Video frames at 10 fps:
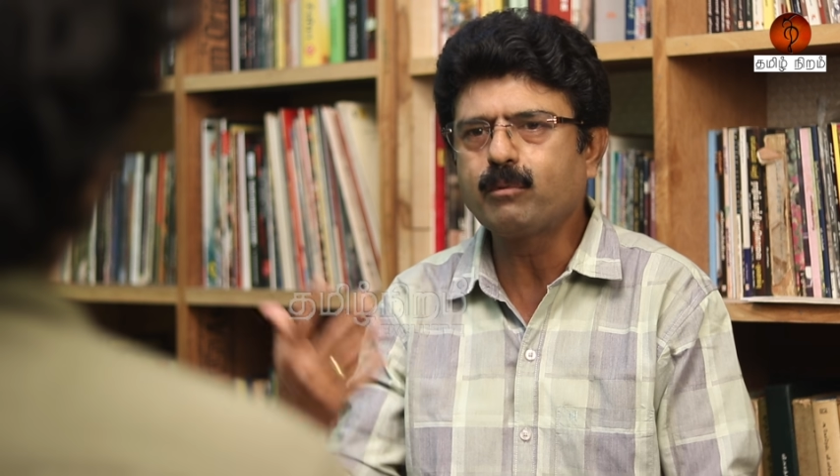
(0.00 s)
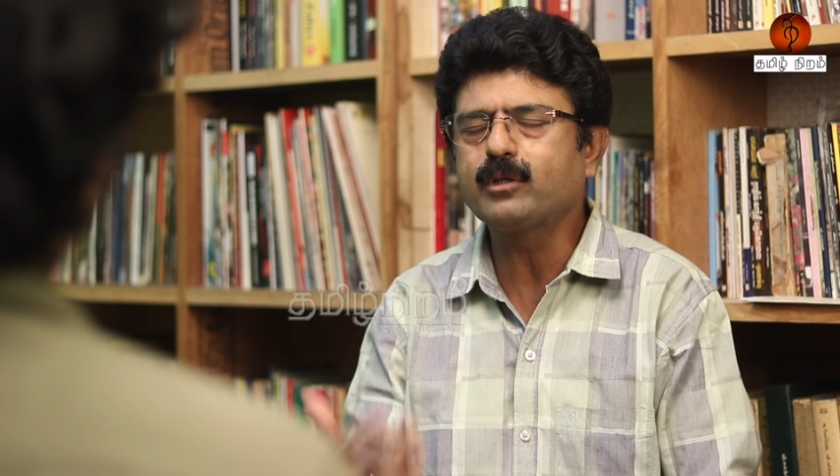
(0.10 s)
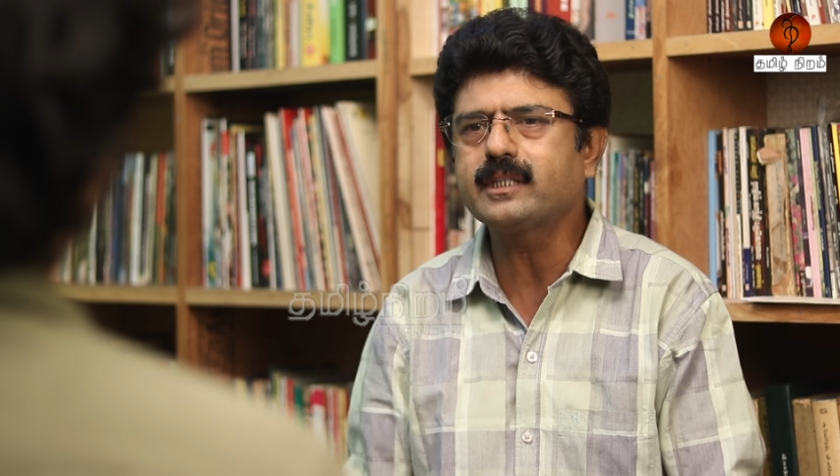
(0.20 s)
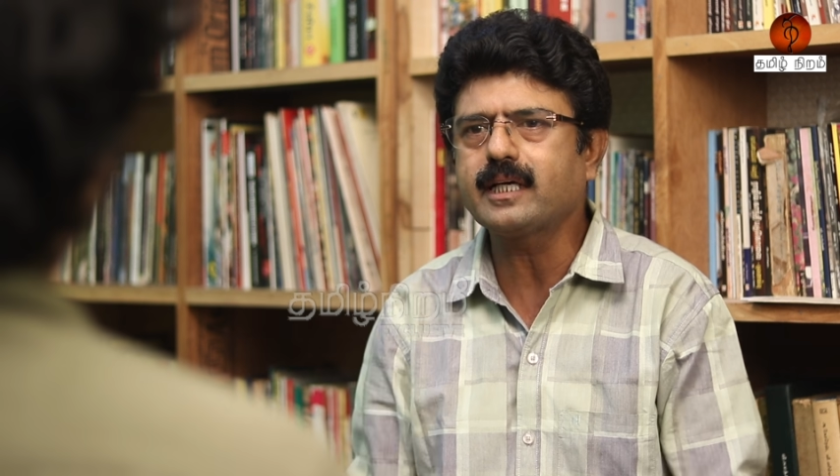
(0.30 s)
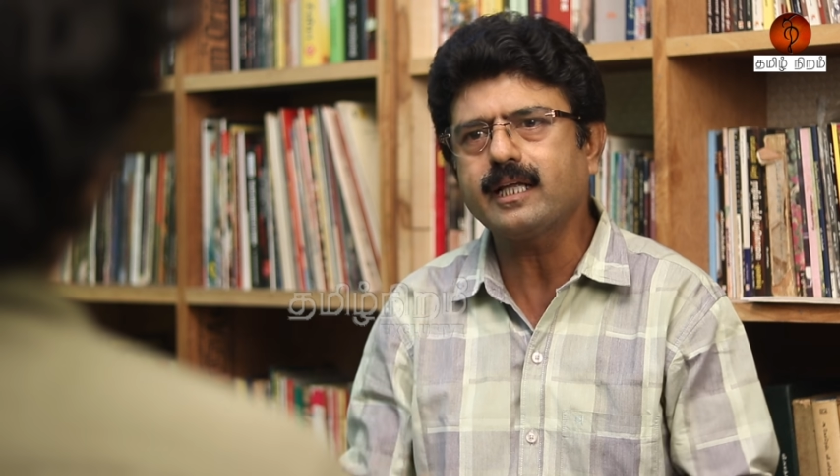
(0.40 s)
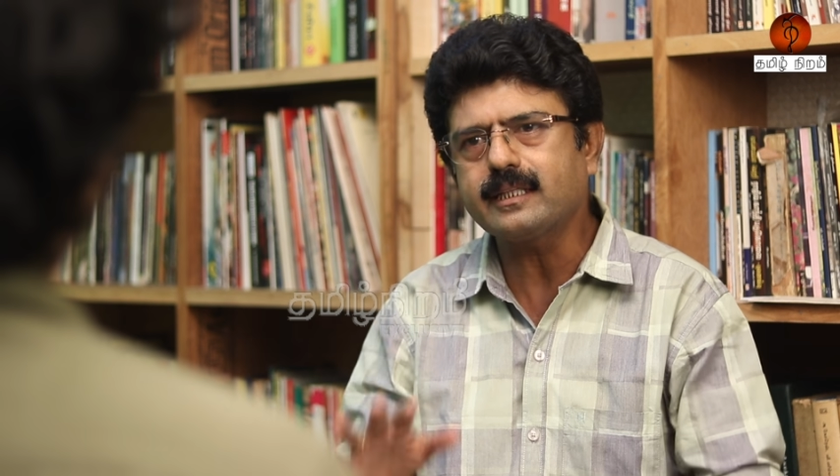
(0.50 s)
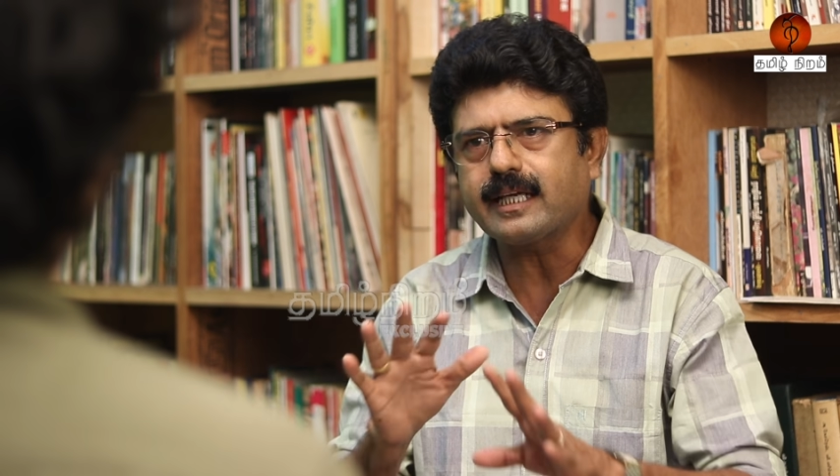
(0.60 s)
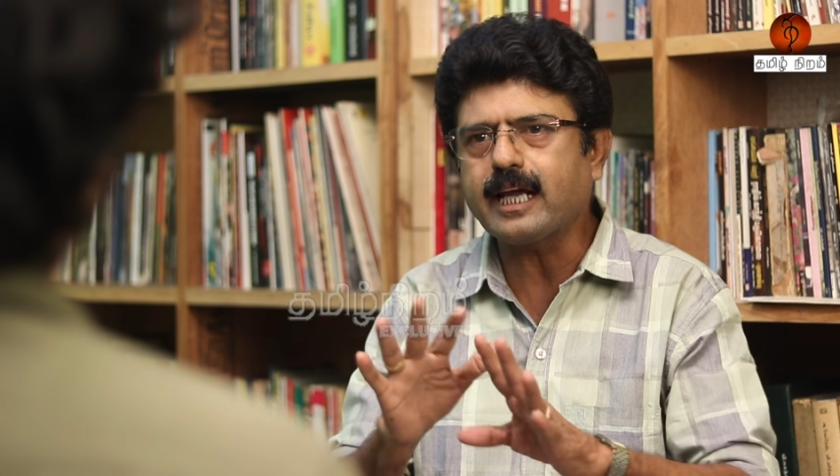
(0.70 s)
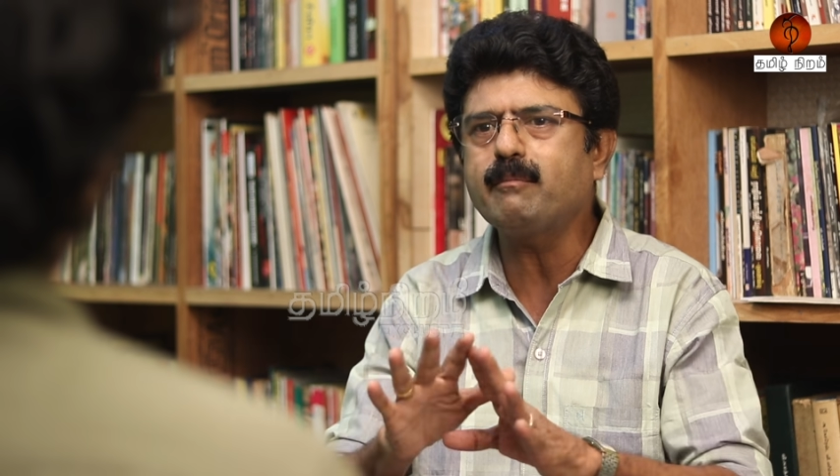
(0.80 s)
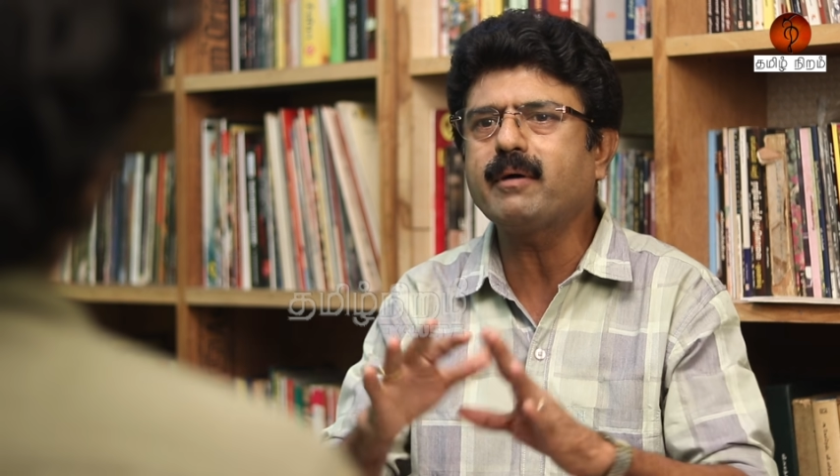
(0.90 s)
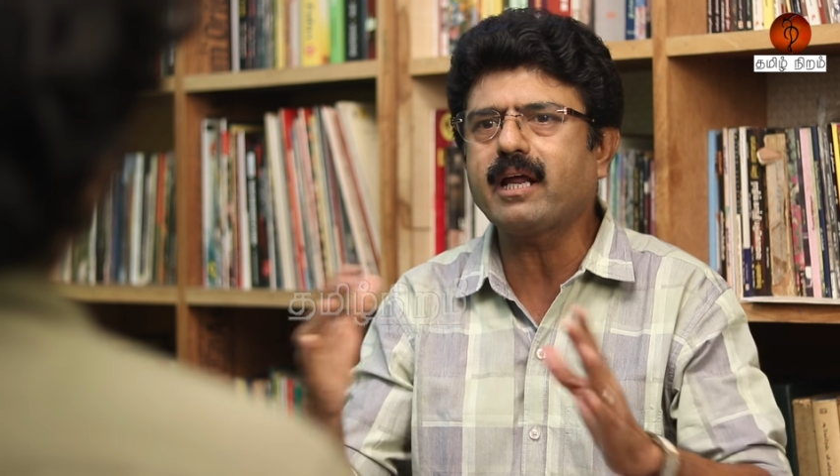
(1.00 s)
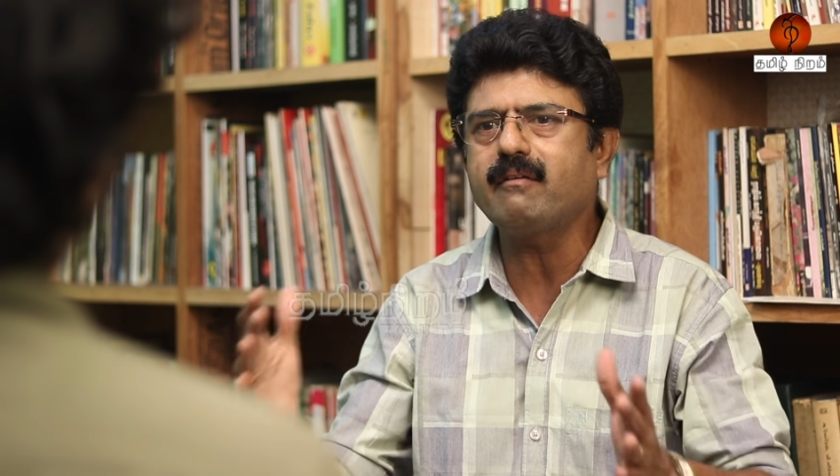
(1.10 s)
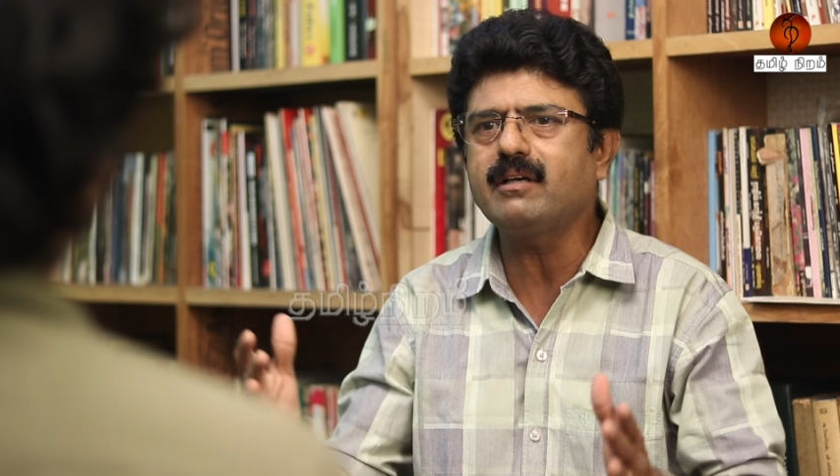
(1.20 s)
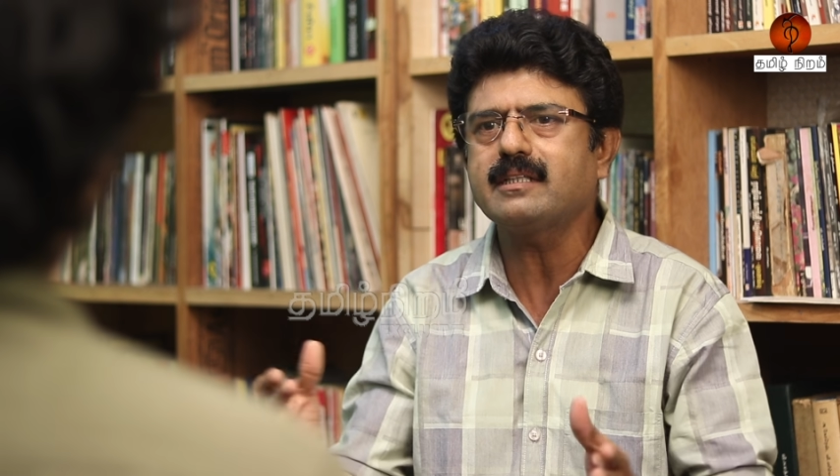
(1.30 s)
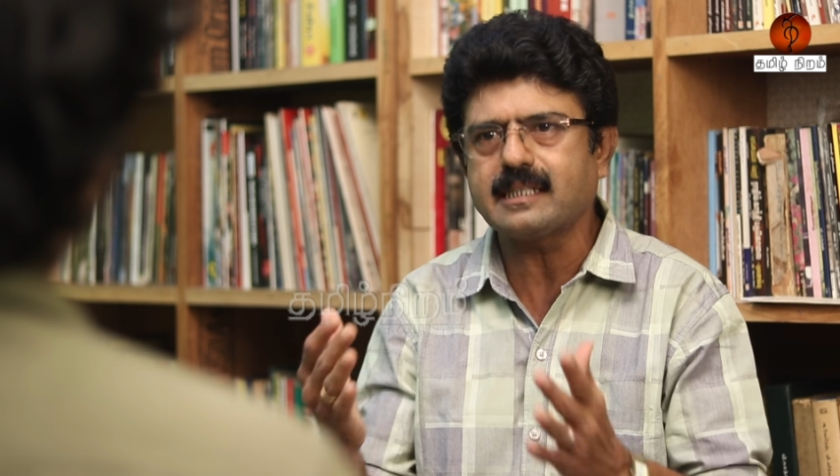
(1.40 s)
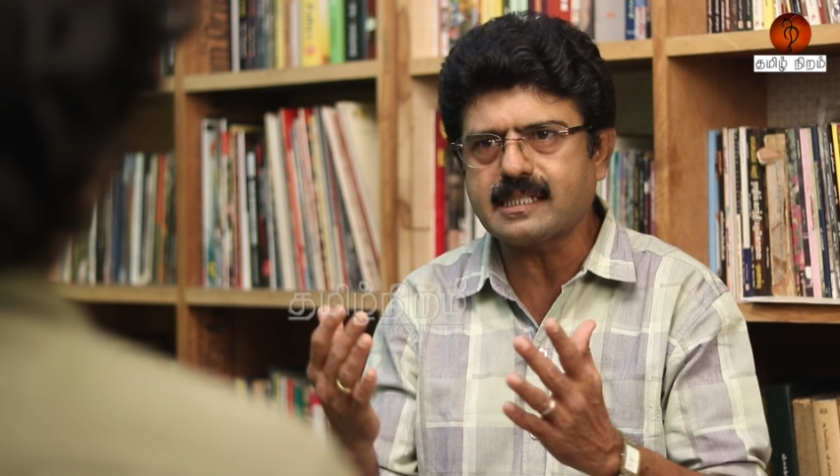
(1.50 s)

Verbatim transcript: புரிஞ்சுக்கலாம் திரைமறைவில்